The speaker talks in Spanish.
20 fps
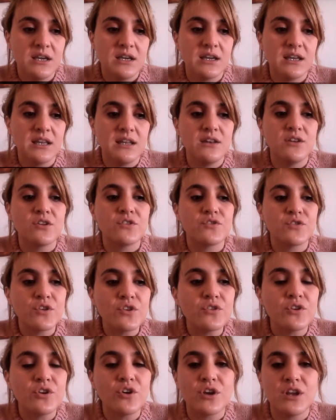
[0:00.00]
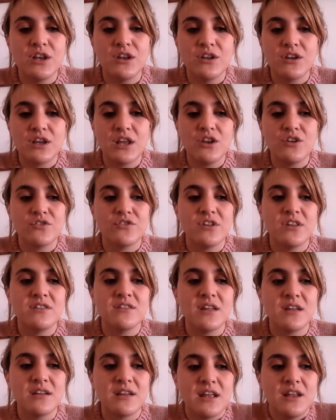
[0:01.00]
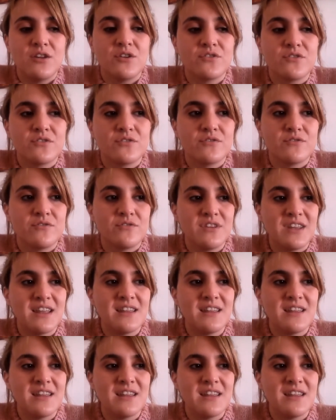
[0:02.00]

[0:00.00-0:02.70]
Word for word: que nosotros, que, que, nos, que nos